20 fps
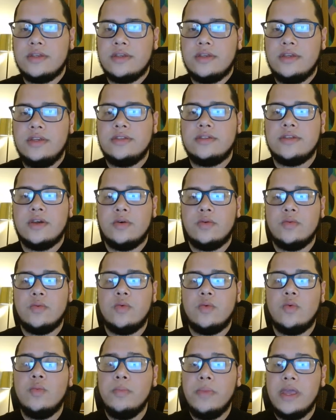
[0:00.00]
e são
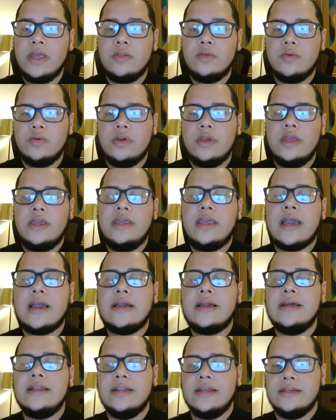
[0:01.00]
o medo e a
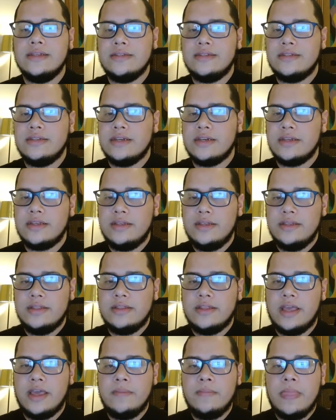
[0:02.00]
ganância,
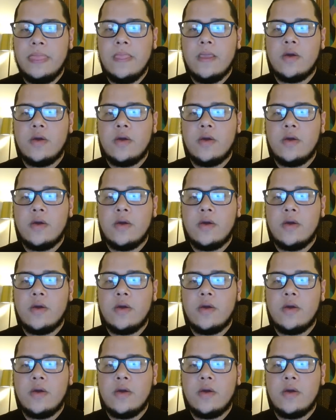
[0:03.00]
né?